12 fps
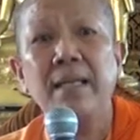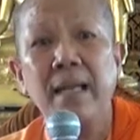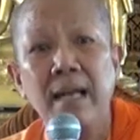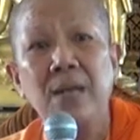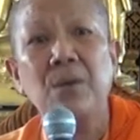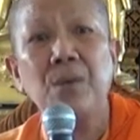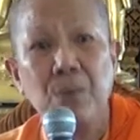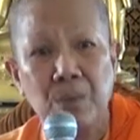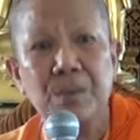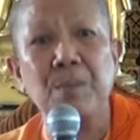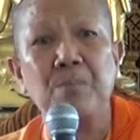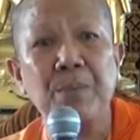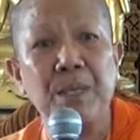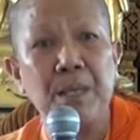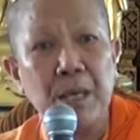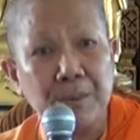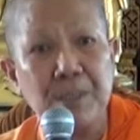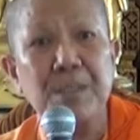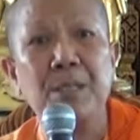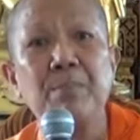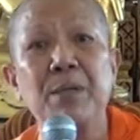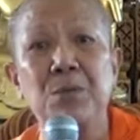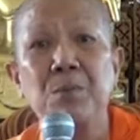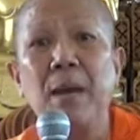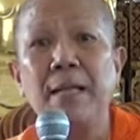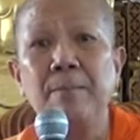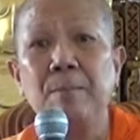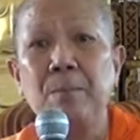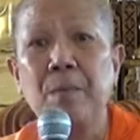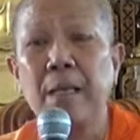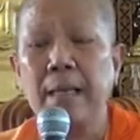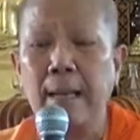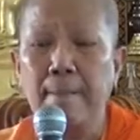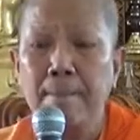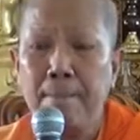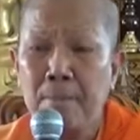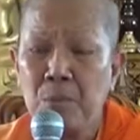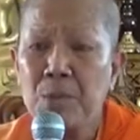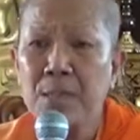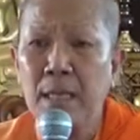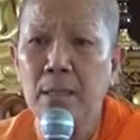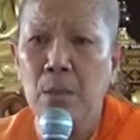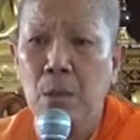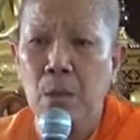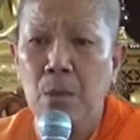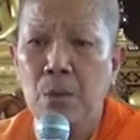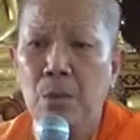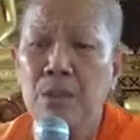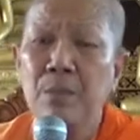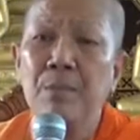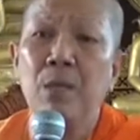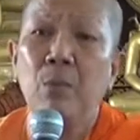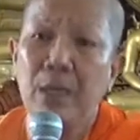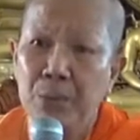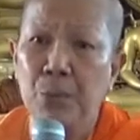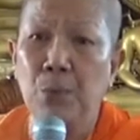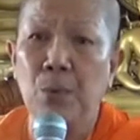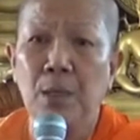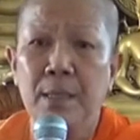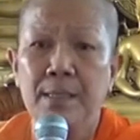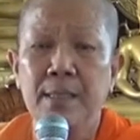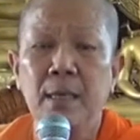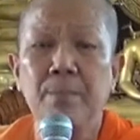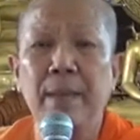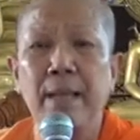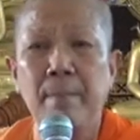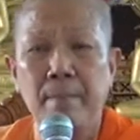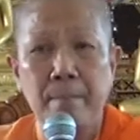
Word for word: 2560ปี จนถึงปัจจุบันนะคะเพราะฉะนั้นโคตมีวัตถุจึงเป็น